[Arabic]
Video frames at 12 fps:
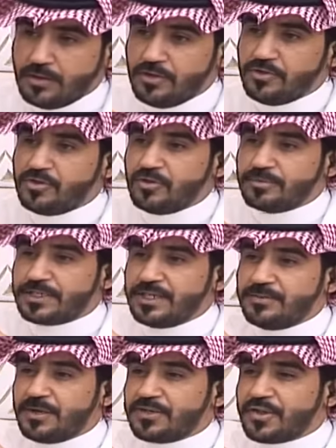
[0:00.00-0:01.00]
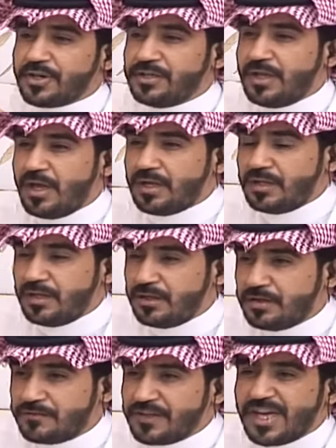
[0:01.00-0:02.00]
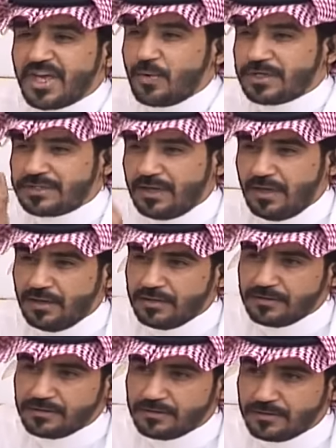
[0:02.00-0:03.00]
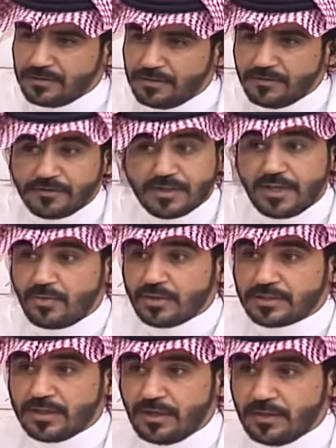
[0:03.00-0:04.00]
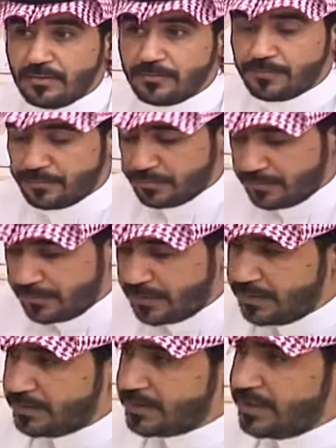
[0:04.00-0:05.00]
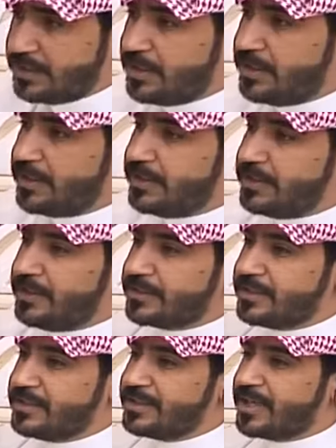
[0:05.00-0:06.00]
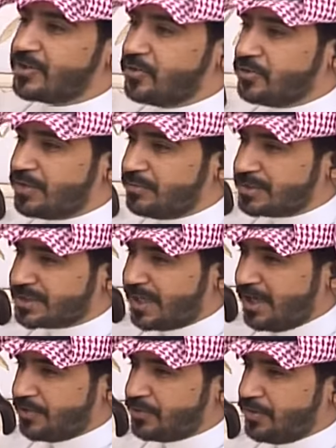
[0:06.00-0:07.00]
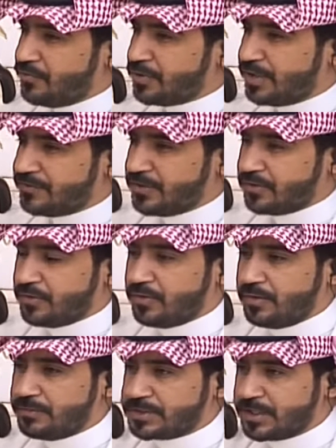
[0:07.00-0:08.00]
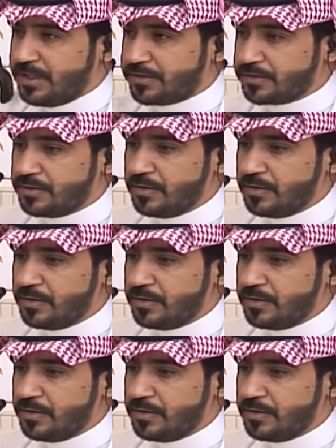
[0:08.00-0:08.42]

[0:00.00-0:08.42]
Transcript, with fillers: عندهم كلمات رنانة في غير وقتها في غير وقتها يعني يدغدغون المشاعر ويعرفون كيف إيه. يدغدغون المشاعر